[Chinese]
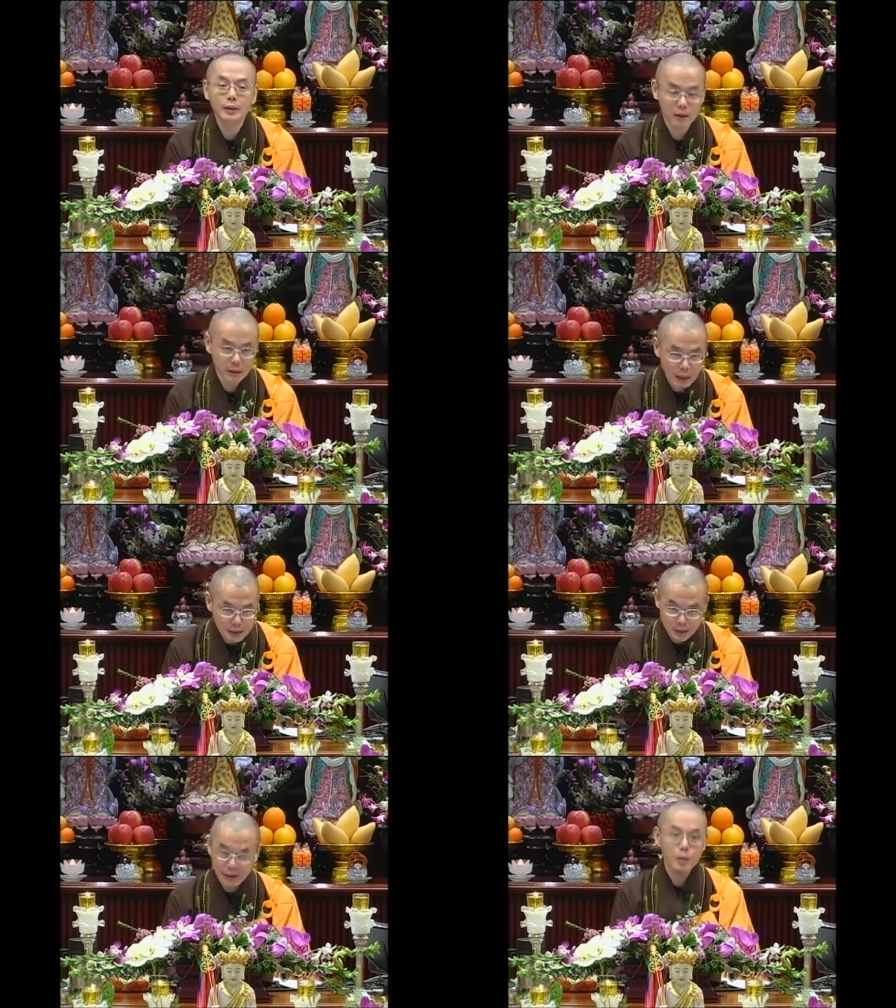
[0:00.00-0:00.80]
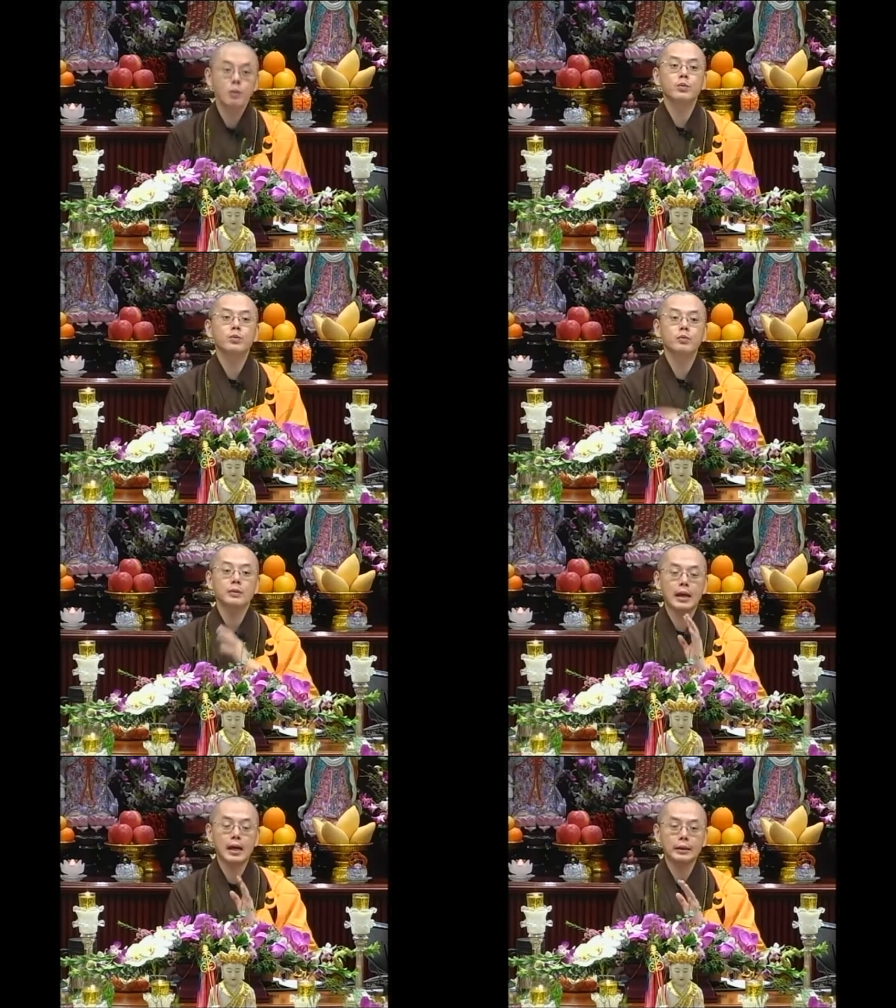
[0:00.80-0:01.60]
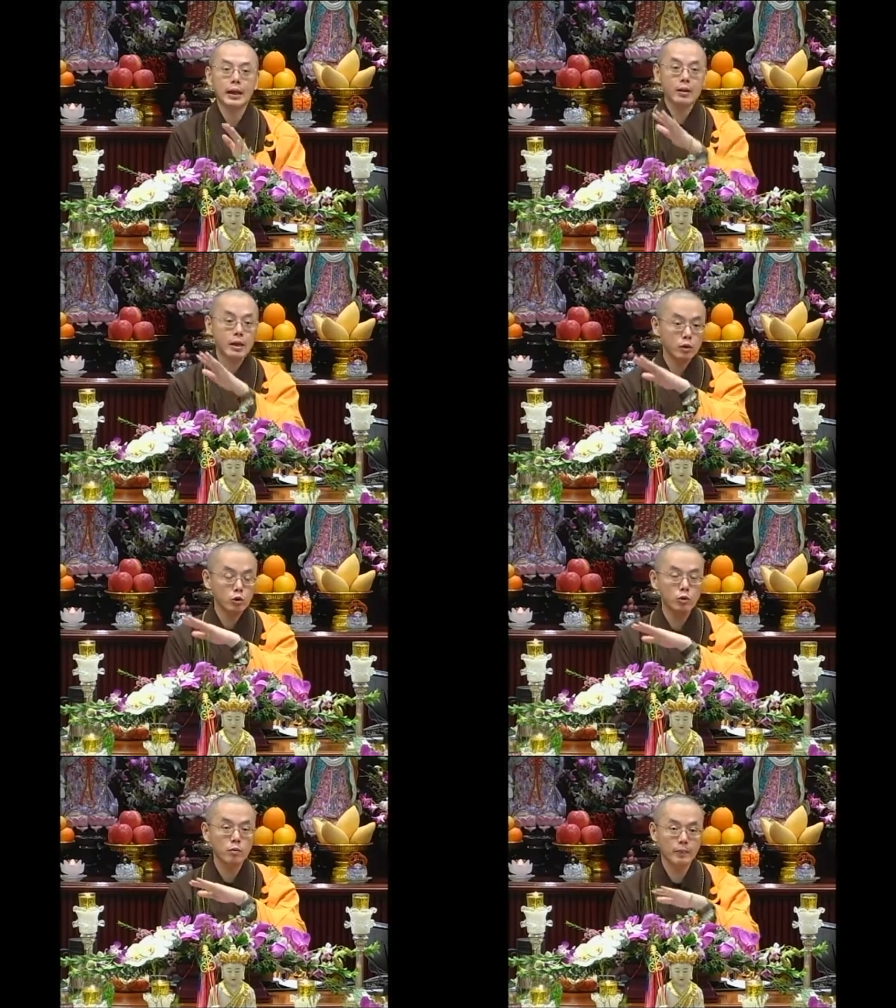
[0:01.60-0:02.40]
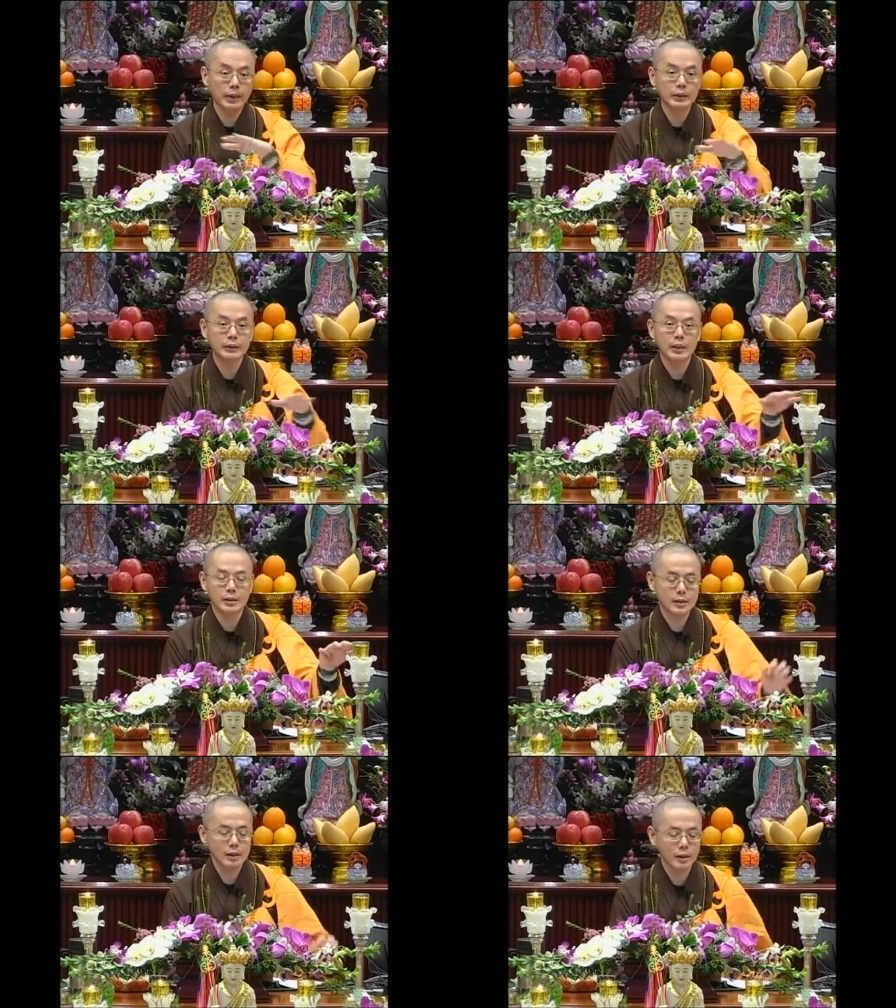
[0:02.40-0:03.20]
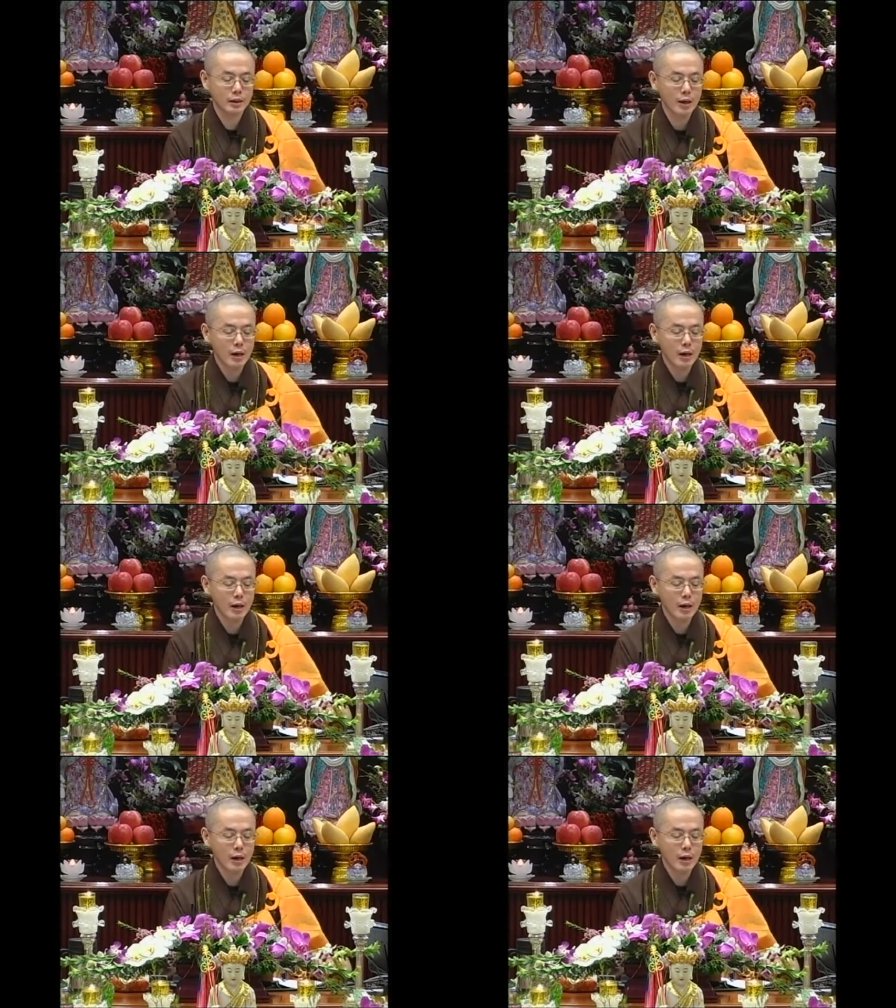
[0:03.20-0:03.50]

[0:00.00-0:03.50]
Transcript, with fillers: 可是他是真正文殊菩萨，他要让你修平等心，